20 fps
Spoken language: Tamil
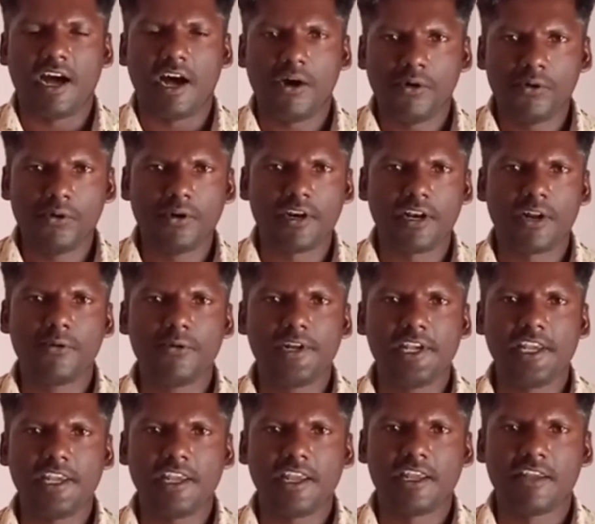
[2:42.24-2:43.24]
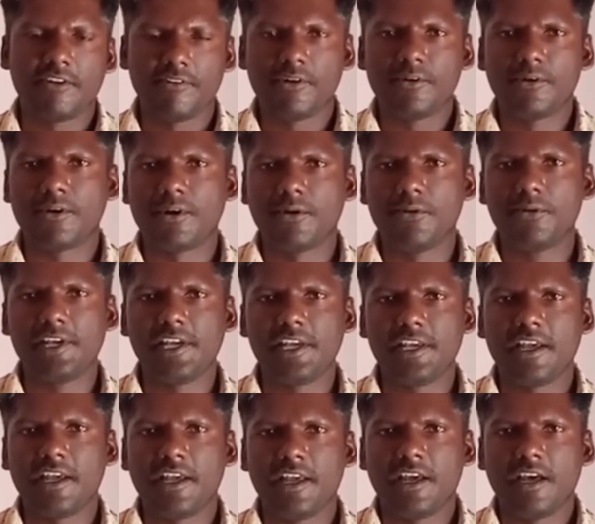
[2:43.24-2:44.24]
அவன் ஒரு ரவுடி இவன் ஒரு ரவுடி
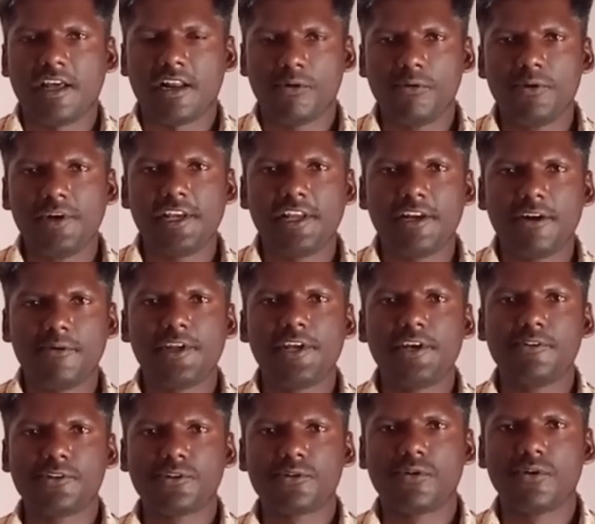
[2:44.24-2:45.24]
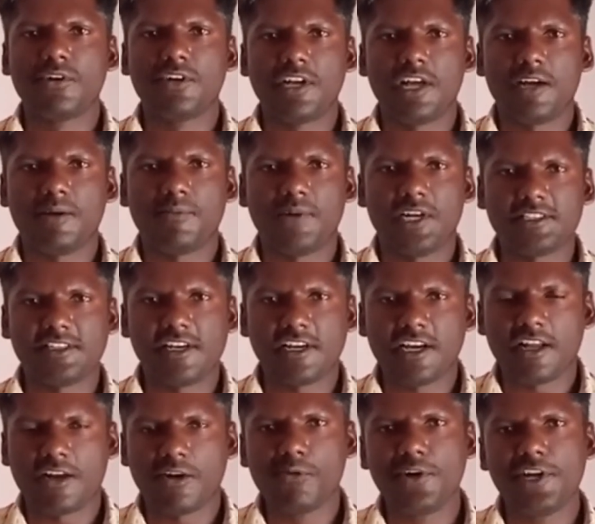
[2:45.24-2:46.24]
ரவுடி ரவுடியை வந்து கொண்டுட்டான்
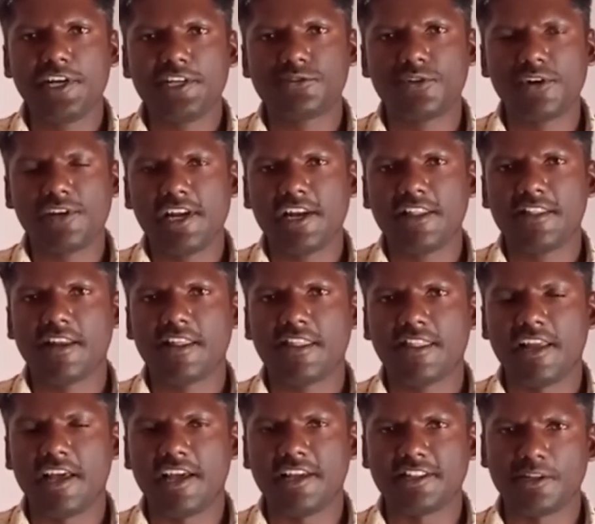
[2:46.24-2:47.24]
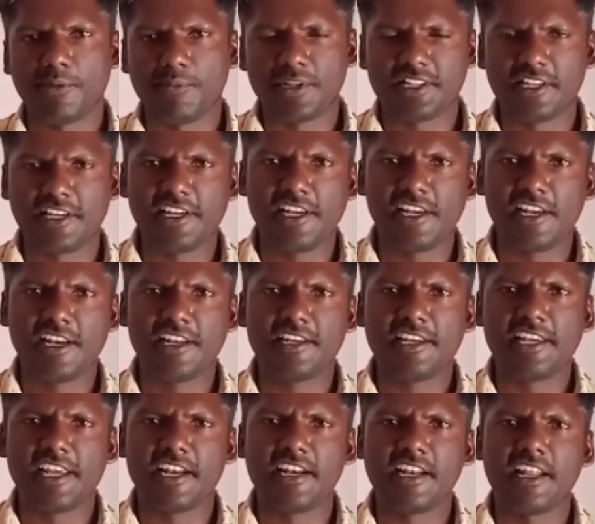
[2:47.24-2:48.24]
பாஜக ரவுடின்னு சொல்லி எழுதுறதுல இந்த
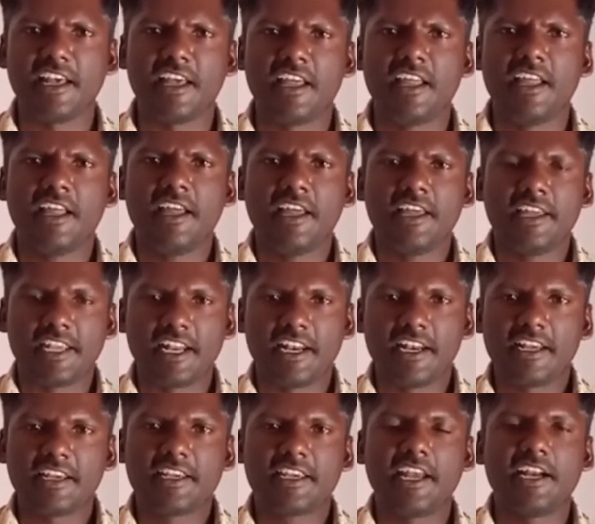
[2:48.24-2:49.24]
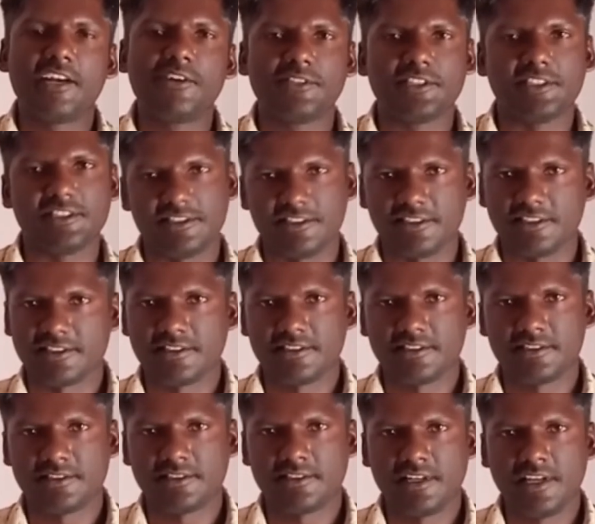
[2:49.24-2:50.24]
பத்திரிகைகளுக்கு என்ன என்ன கேடு வந்துச்சு
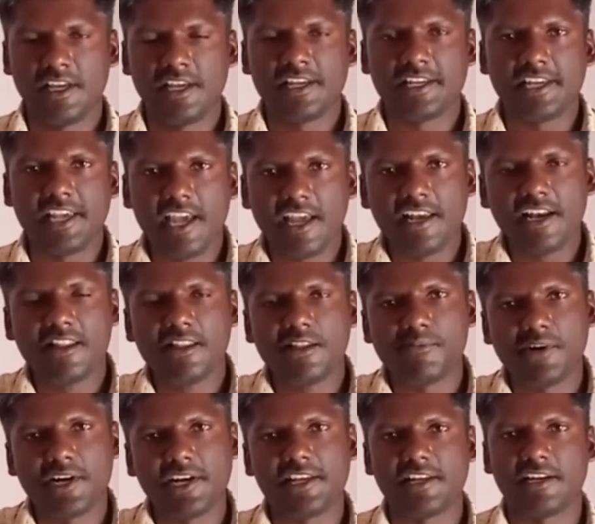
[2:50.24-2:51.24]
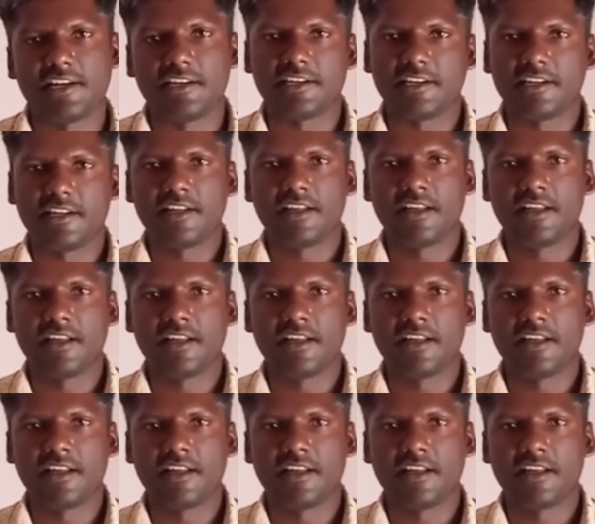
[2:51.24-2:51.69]
ஏன் எழுத மாட்டேங்கிறாங்க